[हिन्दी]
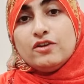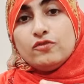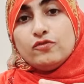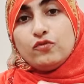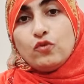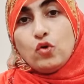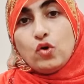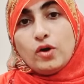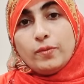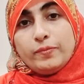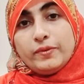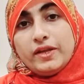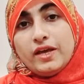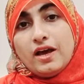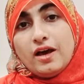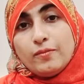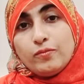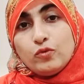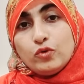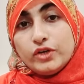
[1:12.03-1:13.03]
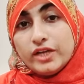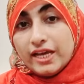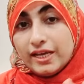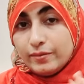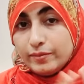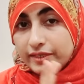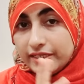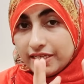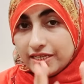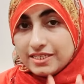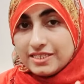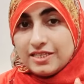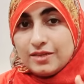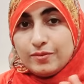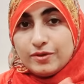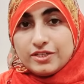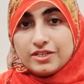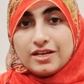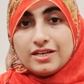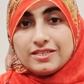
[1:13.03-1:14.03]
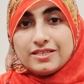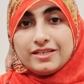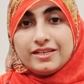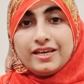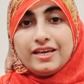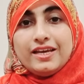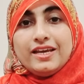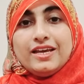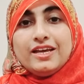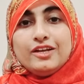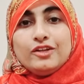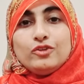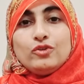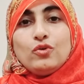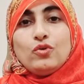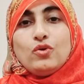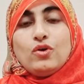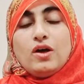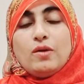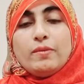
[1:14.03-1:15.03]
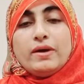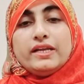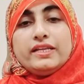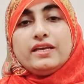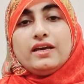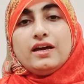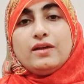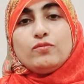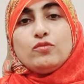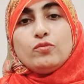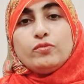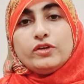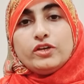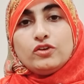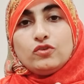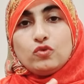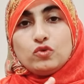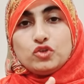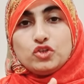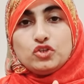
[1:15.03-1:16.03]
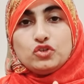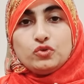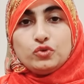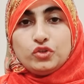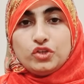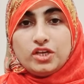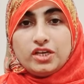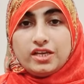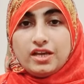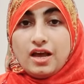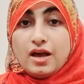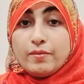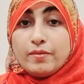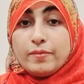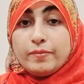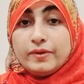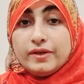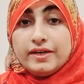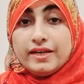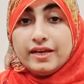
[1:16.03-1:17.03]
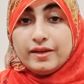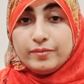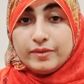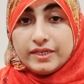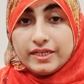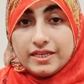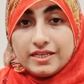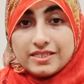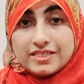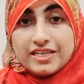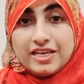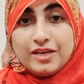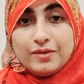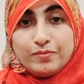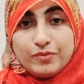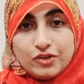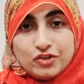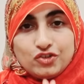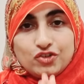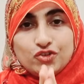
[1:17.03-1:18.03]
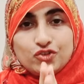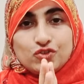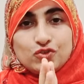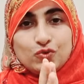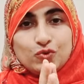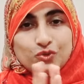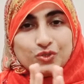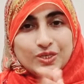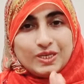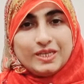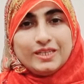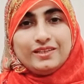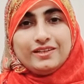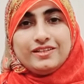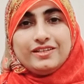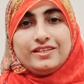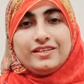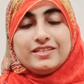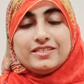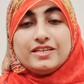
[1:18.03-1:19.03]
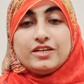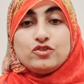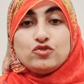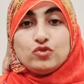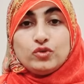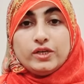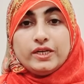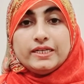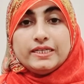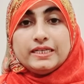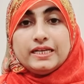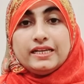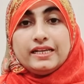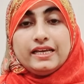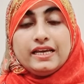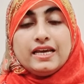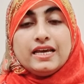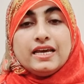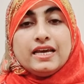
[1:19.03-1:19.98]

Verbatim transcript: वो अपने आप को डायबिटीज़ से बचा सकें तो हमारी हर मुमकिन कोशिश होती है कि हम अपने डायबिटीज़ के पेशेंट्स को सही तरीके से एजुकेट करें